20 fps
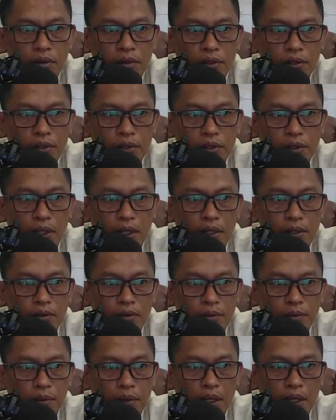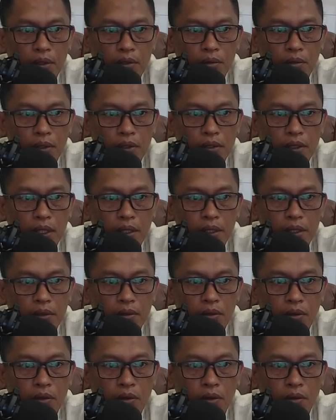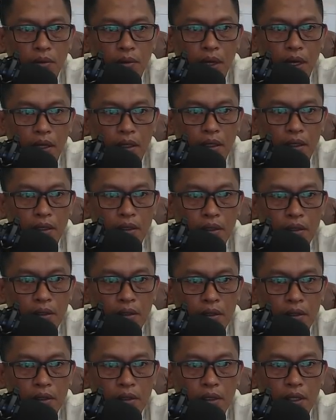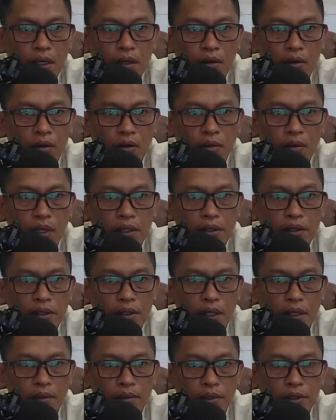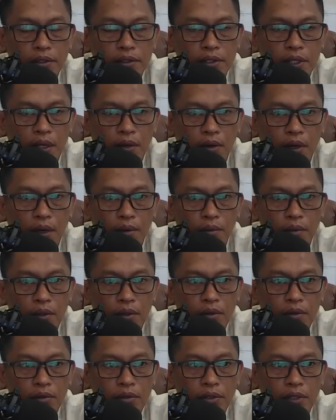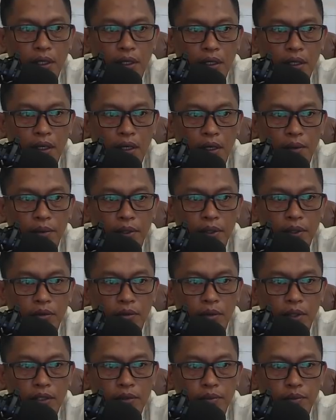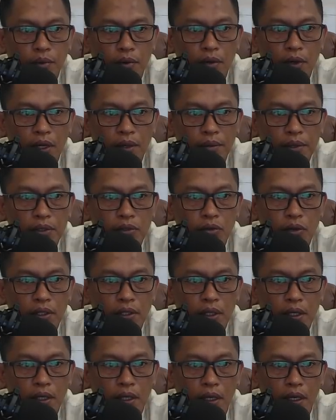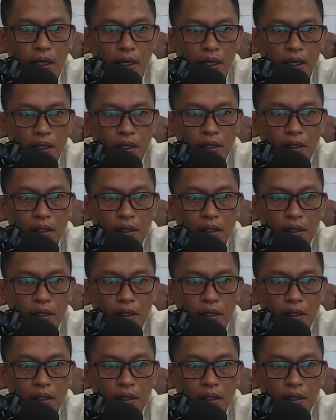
Setelah itu pelaku bertanya ke korban dan korban tidak menjawab ujar Kabit Humas Polda Metro Jaya,